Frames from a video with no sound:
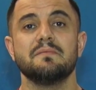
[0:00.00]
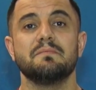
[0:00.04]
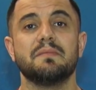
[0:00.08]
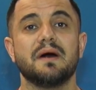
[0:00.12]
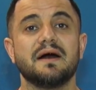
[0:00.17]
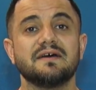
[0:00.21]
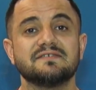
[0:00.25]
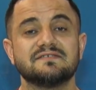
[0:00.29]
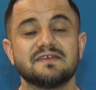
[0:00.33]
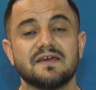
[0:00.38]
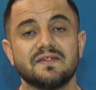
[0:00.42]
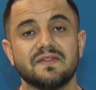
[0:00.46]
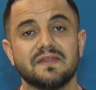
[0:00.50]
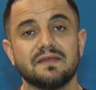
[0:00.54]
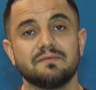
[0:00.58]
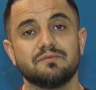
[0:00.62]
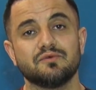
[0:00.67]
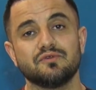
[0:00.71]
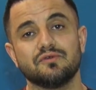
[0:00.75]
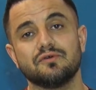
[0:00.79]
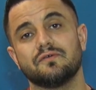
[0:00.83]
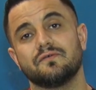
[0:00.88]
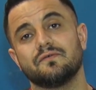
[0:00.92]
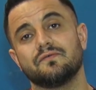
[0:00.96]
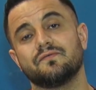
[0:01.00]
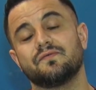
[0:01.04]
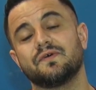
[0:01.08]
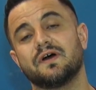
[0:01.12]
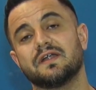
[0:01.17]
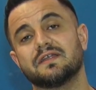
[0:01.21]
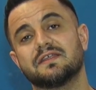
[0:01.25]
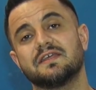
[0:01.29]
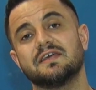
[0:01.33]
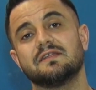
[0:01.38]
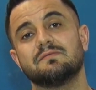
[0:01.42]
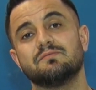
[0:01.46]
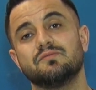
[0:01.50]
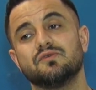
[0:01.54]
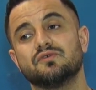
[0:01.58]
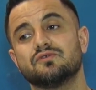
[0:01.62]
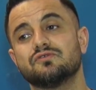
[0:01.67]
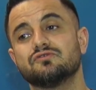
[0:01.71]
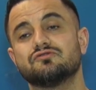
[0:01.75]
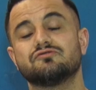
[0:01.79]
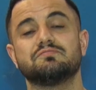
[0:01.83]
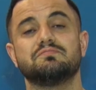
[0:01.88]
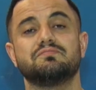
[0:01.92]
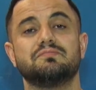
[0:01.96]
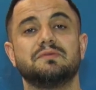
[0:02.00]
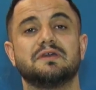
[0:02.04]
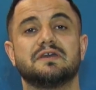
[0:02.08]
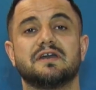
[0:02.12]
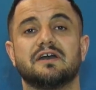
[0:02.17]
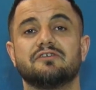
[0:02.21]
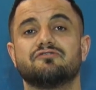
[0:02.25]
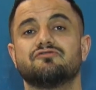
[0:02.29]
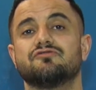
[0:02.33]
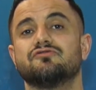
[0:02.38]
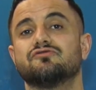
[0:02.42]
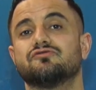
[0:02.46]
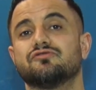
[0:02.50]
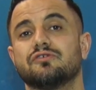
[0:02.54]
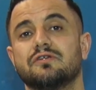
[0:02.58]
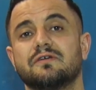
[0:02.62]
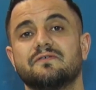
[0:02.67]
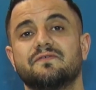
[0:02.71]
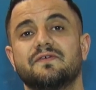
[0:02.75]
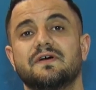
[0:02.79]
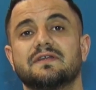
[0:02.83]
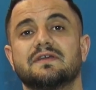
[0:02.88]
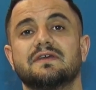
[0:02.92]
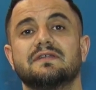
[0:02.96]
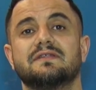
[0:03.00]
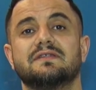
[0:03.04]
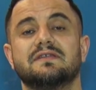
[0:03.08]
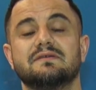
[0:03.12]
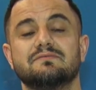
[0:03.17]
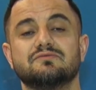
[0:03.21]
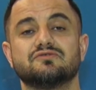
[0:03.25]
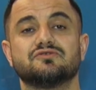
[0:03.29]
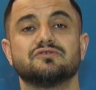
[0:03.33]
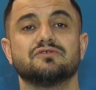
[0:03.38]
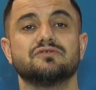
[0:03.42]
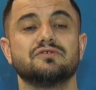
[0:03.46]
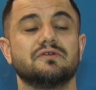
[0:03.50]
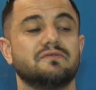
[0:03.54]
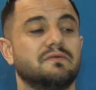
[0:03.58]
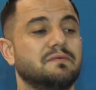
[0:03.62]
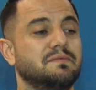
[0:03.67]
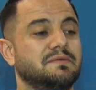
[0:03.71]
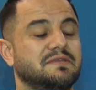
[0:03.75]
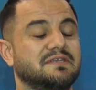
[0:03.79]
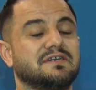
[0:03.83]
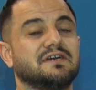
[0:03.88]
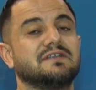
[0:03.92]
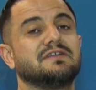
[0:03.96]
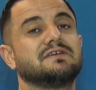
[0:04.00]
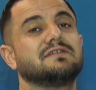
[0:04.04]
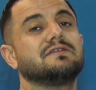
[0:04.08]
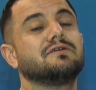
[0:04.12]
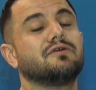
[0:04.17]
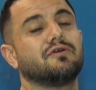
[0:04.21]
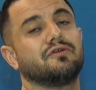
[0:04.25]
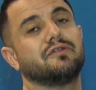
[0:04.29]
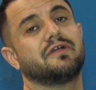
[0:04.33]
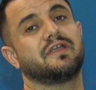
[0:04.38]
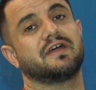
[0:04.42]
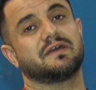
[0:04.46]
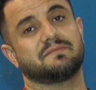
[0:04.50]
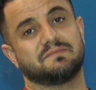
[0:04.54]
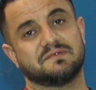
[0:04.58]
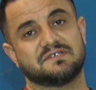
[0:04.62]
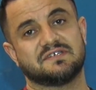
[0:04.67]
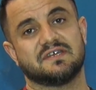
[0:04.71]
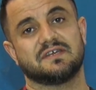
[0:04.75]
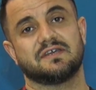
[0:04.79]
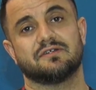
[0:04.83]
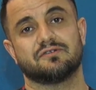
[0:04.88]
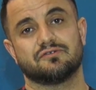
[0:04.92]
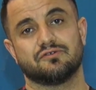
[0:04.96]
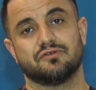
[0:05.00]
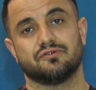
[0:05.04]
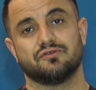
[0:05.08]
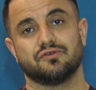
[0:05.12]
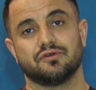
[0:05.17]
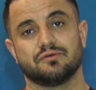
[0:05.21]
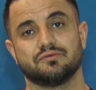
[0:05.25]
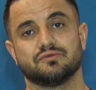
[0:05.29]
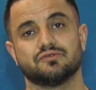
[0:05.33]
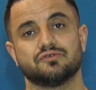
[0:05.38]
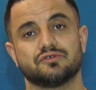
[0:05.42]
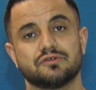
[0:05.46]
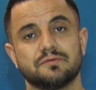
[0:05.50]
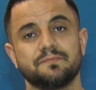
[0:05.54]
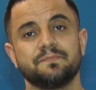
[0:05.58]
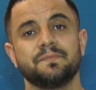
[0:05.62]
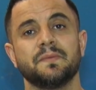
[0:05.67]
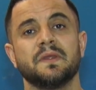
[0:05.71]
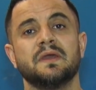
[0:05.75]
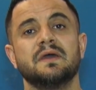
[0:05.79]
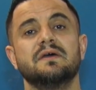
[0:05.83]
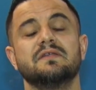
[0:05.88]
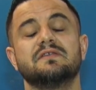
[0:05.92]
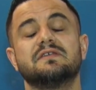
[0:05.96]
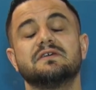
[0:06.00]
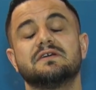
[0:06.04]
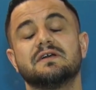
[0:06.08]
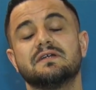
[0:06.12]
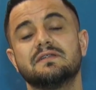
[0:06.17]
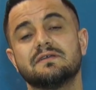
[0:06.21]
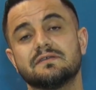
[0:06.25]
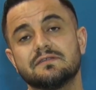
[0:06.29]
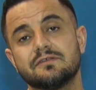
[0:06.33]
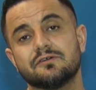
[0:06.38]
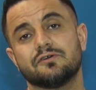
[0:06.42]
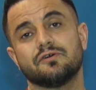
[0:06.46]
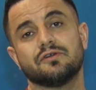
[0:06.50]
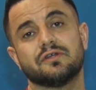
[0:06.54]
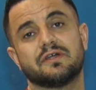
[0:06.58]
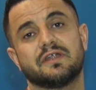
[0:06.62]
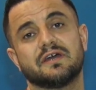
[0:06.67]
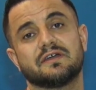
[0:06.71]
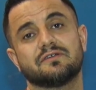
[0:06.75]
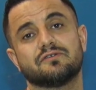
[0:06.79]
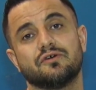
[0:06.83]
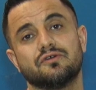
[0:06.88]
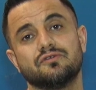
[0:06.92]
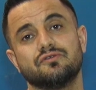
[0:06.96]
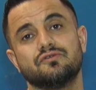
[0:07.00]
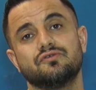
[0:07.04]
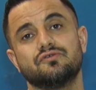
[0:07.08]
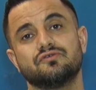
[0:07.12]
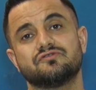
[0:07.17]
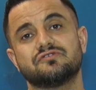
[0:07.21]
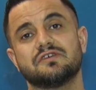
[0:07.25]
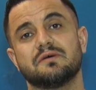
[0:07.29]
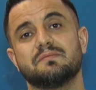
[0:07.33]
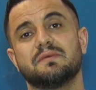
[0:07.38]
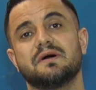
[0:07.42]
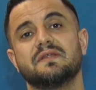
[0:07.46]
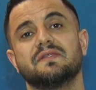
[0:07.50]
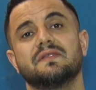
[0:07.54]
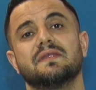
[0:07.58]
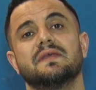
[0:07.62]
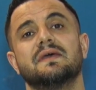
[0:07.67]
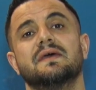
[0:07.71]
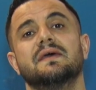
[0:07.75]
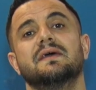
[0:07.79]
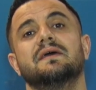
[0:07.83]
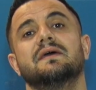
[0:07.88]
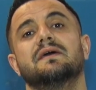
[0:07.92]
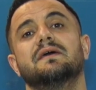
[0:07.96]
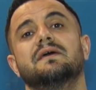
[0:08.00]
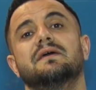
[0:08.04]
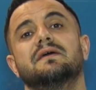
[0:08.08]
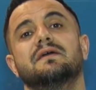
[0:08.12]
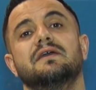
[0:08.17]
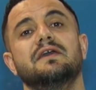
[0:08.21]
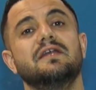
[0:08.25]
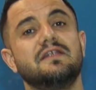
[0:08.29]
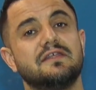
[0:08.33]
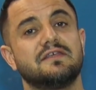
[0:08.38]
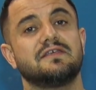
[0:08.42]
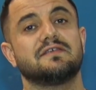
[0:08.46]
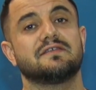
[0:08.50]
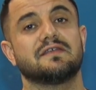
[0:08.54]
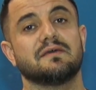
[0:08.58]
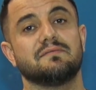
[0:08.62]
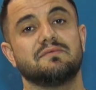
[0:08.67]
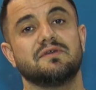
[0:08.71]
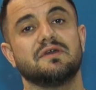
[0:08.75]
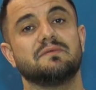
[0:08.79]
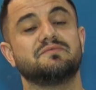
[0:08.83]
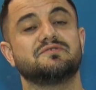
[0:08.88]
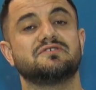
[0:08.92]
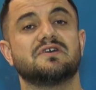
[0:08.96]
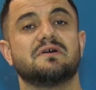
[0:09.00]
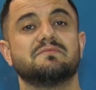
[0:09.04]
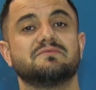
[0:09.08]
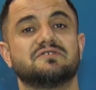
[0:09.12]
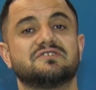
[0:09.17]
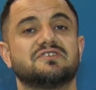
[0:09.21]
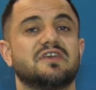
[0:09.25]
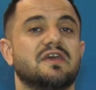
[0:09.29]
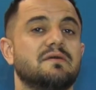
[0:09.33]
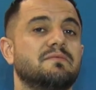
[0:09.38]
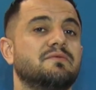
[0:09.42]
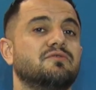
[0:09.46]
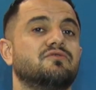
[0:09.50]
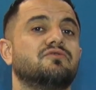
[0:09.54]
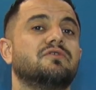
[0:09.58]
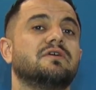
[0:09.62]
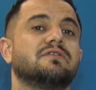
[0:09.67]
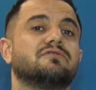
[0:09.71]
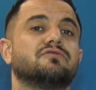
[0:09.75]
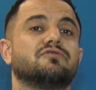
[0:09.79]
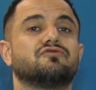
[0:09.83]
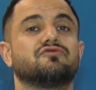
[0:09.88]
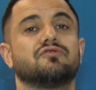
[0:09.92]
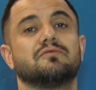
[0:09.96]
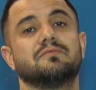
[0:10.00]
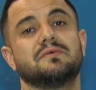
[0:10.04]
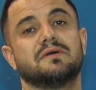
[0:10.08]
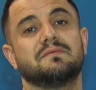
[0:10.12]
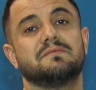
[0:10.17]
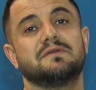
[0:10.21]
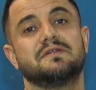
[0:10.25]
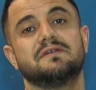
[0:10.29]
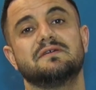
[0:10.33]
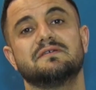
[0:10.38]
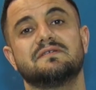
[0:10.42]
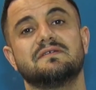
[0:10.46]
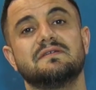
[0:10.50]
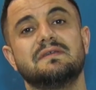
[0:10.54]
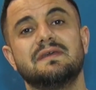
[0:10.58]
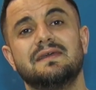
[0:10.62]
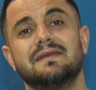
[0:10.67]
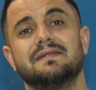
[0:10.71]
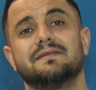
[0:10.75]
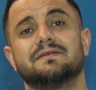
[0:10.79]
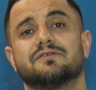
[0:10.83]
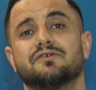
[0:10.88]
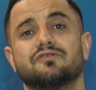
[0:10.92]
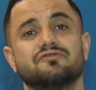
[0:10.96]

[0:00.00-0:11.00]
Bazen de bunu fark etmiyoruz. Birkaç gün sonra fark ettiğimiz oluyor ve bir tıkanıklık olarak bize geri dönüyor bu durum. Tıkanıklık olarak döndüğü zaman e, ilk tabii yapacağımız şey hemen üretrostomi ameliyatı değildir.